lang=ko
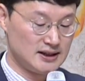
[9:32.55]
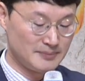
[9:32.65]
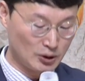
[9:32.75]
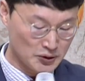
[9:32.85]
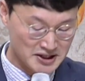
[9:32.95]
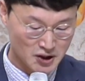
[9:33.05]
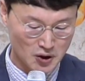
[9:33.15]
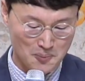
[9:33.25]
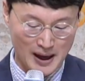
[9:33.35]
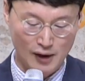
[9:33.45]
바로
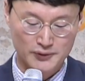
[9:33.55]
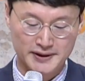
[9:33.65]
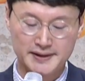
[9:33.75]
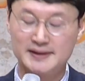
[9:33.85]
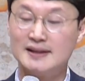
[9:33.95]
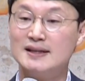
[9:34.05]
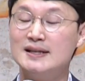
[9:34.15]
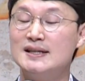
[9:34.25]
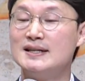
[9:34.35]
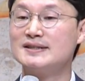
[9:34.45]
이처럼 바울은
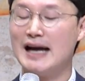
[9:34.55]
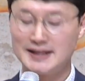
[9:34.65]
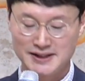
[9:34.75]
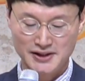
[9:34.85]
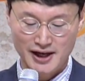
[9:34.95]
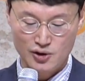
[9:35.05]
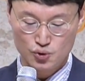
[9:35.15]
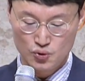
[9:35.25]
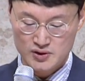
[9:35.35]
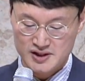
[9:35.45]
자신의
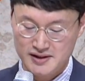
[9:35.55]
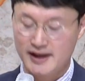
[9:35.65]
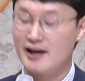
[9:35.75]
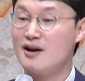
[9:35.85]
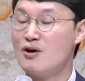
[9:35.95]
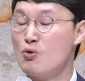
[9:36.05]
육신에